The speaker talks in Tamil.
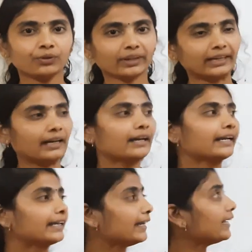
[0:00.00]
ஓகேங்களா
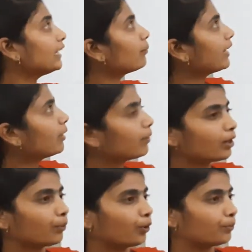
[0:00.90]
இன்றைக்கி நம்ம என்ன
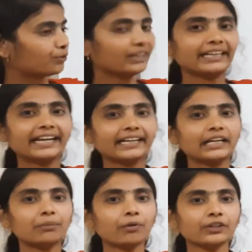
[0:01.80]
பார்க்க போகிறோம் அப்படி சொன்னால்
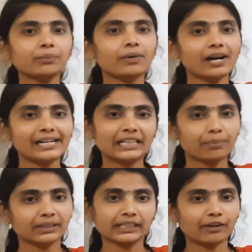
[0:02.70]
ஏற்கனவே நம்ம வந்து பாலிட்டியை
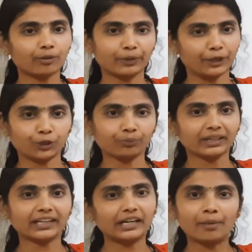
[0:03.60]
பற்றி கவர் பண்ணியிருந்தோம்
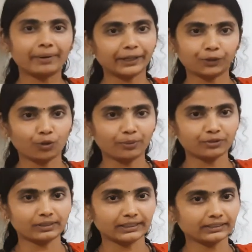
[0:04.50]
என்னென்னலாம் படிக்கணும் அப்படி
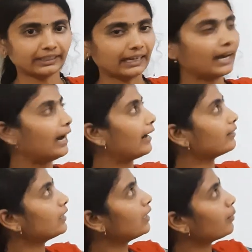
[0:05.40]
சொல்லிட்டு சரிங்களா
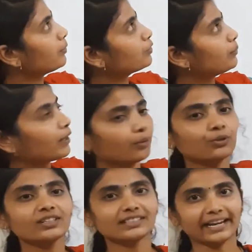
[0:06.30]
அடுத்தது அப்படி சொல்லி
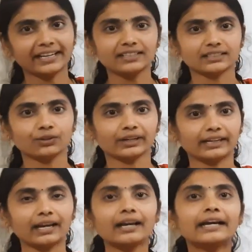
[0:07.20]
பார்க்கும்போது சயின்ஸ்
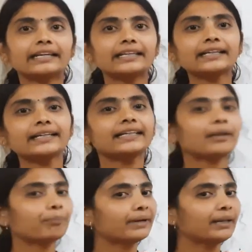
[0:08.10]
ஓகேங்களா இதுக்கு
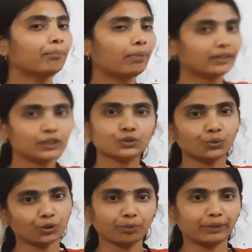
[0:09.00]
எப்படி இம்பார்ட்டன்ஸ்
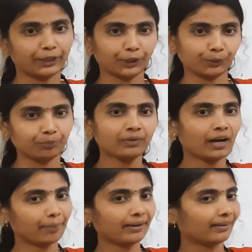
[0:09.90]
கொடுத்து படிக்கணும்
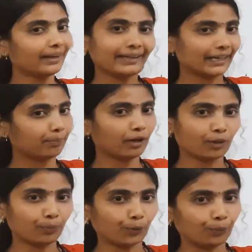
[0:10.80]
அப்படின்றதான் இன்றைக்கி
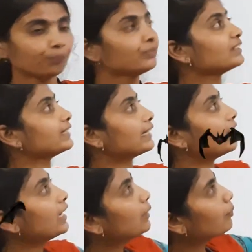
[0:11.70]
பார்க்க போகிறோம்
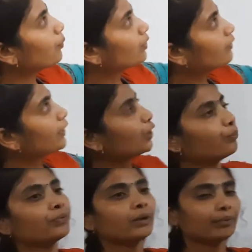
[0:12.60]
சரிங்களா இப்போ பொறுத்த
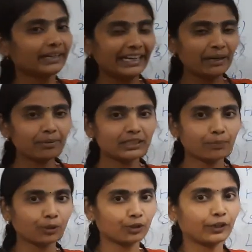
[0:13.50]
வரைக்கும் இப்போ
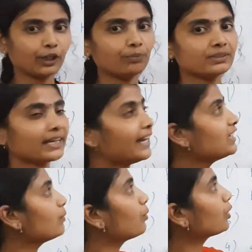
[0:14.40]
டிஎன்பிசியை பொறுத்த வரைக்கும்
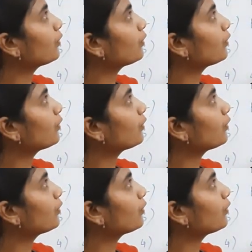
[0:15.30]
சயின்ஸை பொறுத்த